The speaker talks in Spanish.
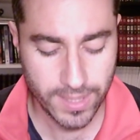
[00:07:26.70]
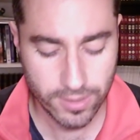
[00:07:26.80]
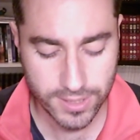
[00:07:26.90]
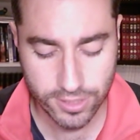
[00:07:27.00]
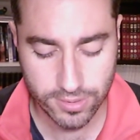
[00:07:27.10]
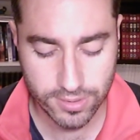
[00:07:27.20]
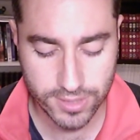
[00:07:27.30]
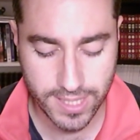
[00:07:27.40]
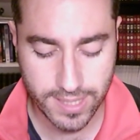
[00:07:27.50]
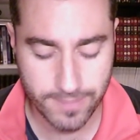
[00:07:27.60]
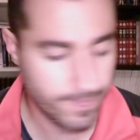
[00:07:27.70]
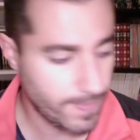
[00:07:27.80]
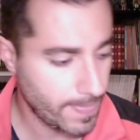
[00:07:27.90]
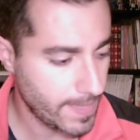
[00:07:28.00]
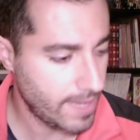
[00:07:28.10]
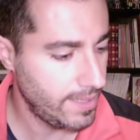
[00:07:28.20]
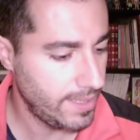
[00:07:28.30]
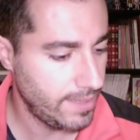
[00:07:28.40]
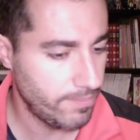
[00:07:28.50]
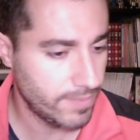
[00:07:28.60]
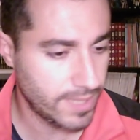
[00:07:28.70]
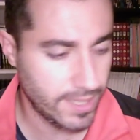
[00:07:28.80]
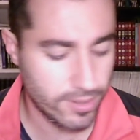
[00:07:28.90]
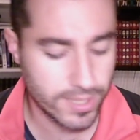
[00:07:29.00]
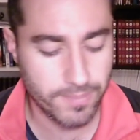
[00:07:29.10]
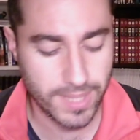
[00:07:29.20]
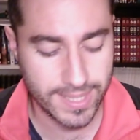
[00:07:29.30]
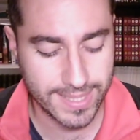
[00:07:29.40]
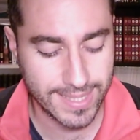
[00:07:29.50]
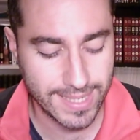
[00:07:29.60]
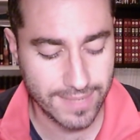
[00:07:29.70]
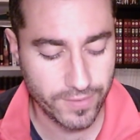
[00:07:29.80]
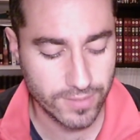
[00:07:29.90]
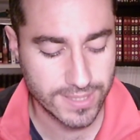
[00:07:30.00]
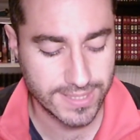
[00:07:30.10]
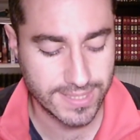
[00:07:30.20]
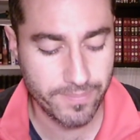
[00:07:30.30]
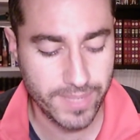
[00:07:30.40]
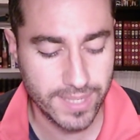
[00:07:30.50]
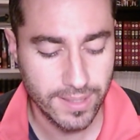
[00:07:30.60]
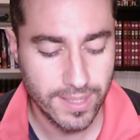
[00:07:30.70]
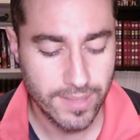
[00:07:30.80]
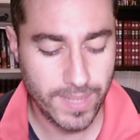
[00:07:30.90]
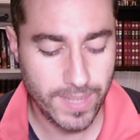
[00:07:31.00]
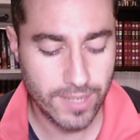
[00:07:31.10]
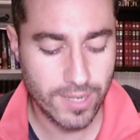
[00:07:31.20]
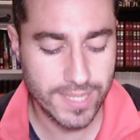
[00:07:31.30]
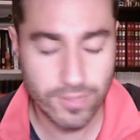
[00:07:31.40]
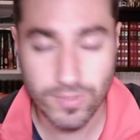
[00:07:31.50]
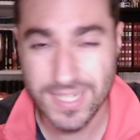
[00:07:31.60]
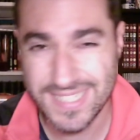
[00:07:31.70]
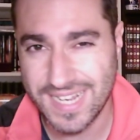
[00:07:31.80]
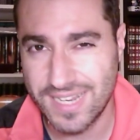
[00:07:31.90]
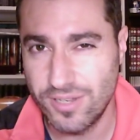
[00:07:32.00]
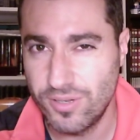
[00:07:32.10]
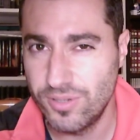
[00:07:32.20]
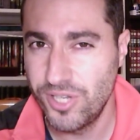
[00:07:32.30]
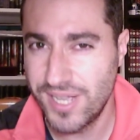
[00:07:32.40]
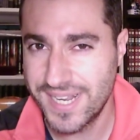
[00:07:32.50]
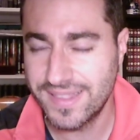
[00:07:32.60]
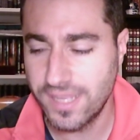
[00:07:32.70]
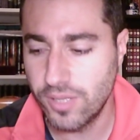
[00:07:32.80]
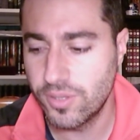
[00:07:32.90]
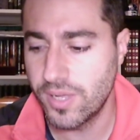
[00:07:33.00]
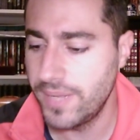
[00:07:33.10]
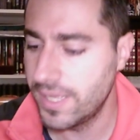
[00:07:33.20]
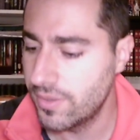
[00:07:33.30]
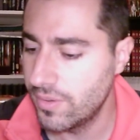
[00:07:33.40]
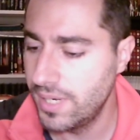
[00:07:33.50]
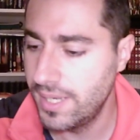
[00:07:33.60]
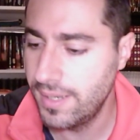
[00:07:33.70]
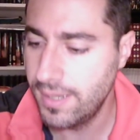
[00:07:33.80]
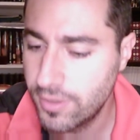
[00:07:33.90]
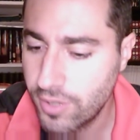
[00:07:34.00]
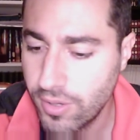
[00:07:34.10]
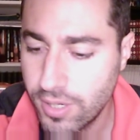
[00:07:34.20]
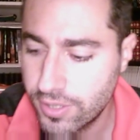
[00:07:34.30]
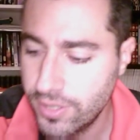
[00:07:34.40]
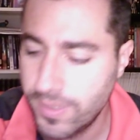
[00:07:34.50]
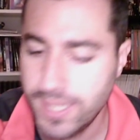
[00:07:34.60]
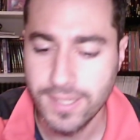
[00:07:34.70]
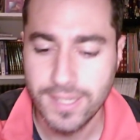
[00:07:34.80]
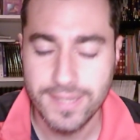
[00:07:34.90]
Pero eso, o sea, mm, eh, creo que en general las figuras están bien, pero hay algunas en las que no, han captado todavía todo el, todo el rollo, ¿vale?